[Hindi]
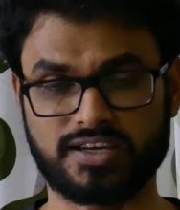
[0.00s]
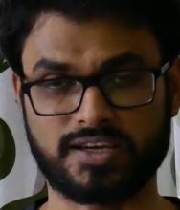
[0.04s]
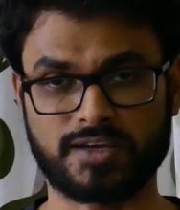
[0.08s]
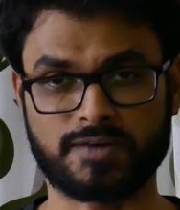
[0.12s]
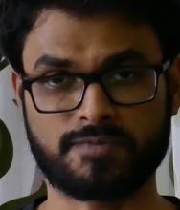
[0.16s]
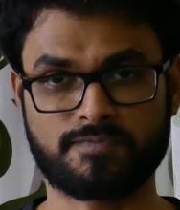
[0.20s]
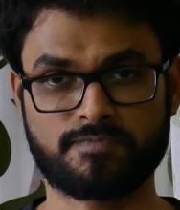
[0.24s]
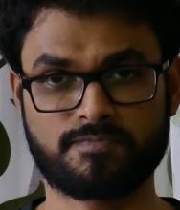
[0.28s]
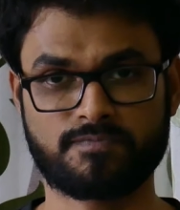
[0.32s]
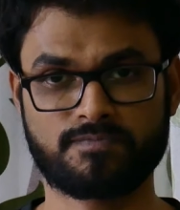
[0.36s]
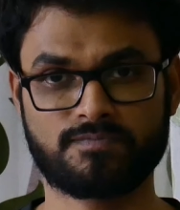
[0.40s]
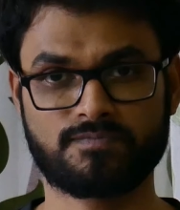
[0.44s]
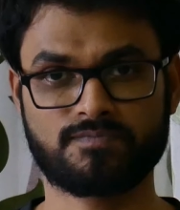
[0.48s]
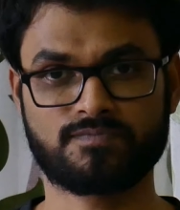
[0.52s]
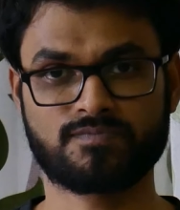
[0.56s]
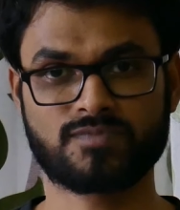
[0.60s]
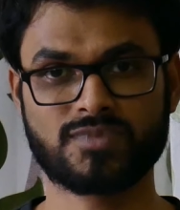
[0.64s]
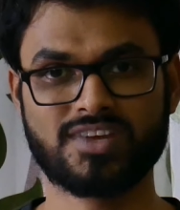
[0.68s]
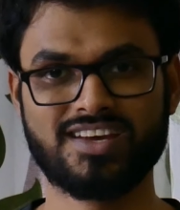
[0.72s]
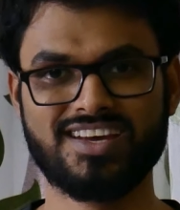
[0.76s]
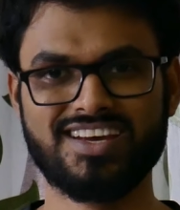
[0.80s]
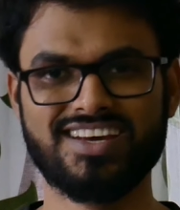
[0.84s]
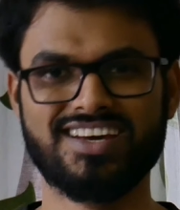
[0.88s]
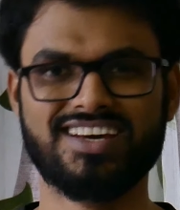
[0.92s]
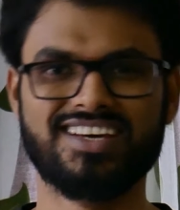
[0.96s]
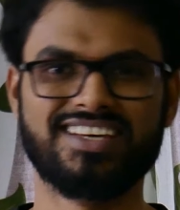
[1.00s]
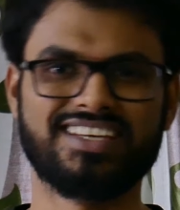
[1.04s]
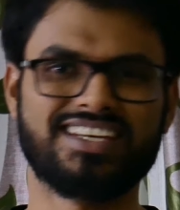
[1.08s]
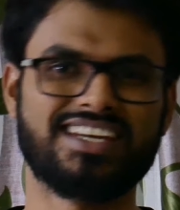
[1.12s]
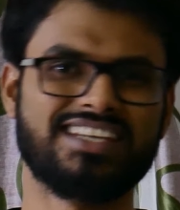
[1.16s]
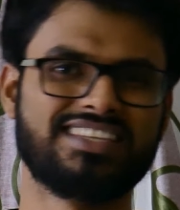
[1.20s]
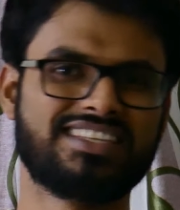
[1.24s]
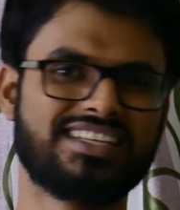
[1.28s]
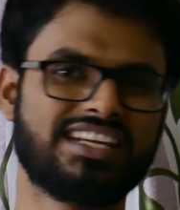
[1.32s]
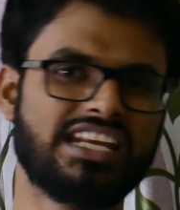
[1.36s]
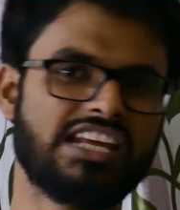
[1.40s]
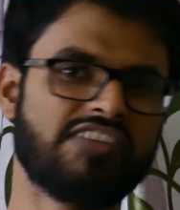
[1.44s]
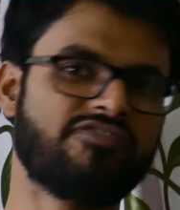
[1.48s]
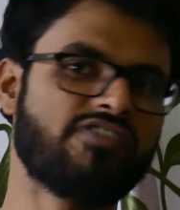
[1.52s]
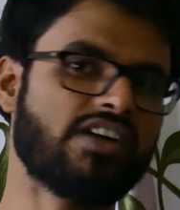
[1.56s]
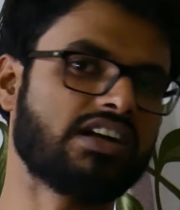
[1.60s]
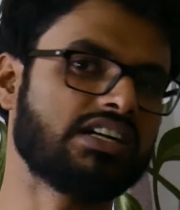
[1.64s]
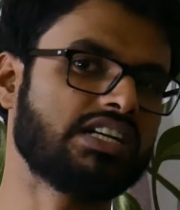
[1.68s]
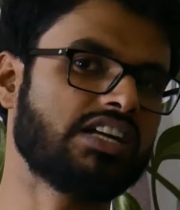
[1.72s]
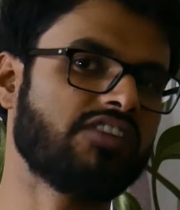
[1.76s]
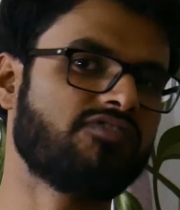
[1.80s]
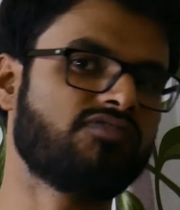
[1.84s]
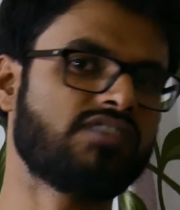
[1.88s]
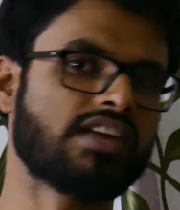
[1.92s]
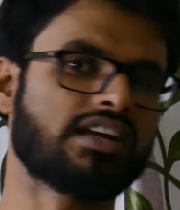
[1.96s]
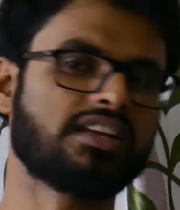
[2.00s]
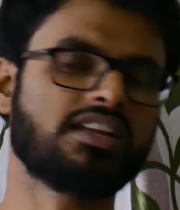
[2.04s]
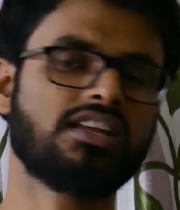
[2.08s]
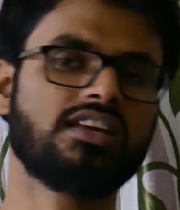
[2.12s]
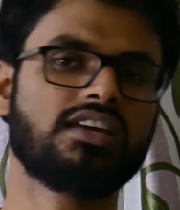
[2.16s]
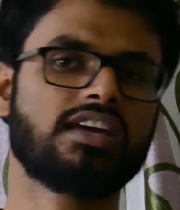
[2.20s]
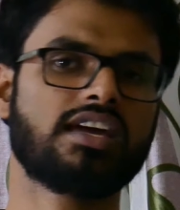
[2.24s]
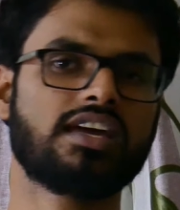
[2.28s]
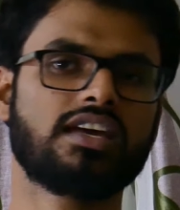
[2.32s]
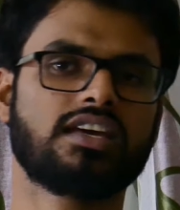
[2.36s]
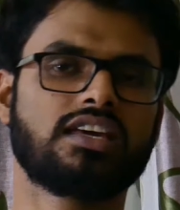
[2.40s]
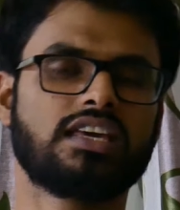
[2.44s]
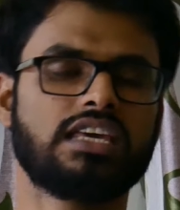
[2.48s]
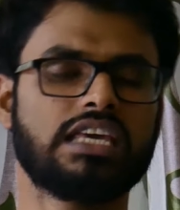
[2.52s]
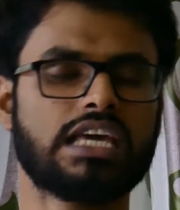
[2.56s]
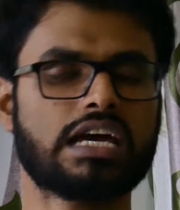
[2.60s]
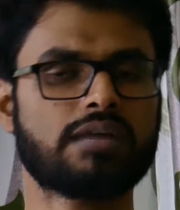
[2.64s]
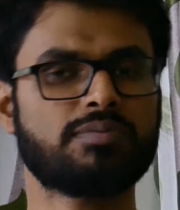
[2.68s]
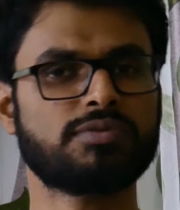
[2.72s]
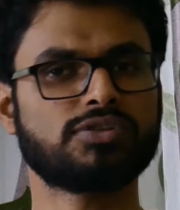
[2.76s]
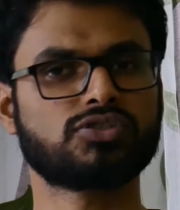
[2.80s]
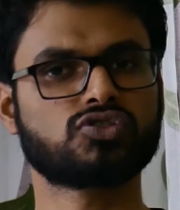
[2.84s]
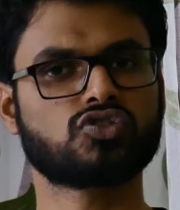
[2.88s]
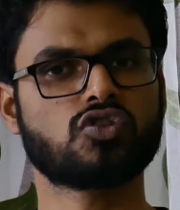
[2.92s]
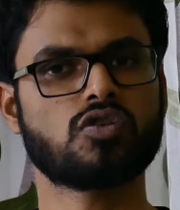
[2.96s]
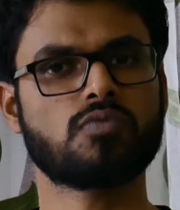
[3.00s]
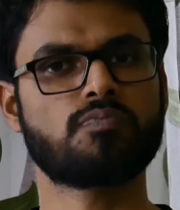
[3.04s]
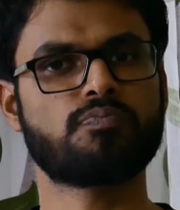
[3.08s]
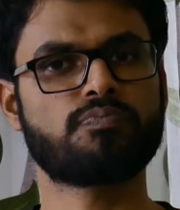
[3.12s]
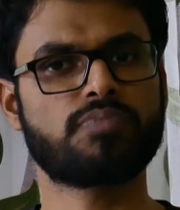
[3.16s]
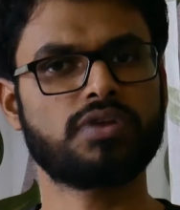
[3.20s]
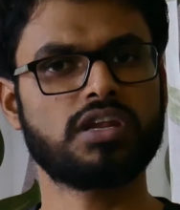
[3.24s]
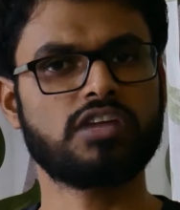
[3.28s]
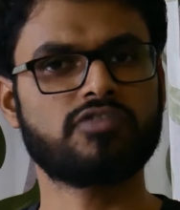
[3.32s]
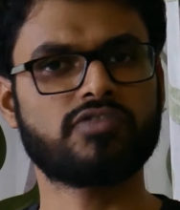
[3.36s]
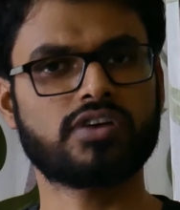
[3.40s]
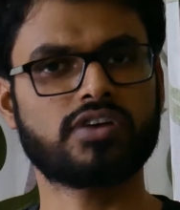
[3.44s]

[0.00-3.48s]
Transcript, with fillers: है ये इतनी इफ़ेक्टिव टेक्निक है कि आप इसको प्री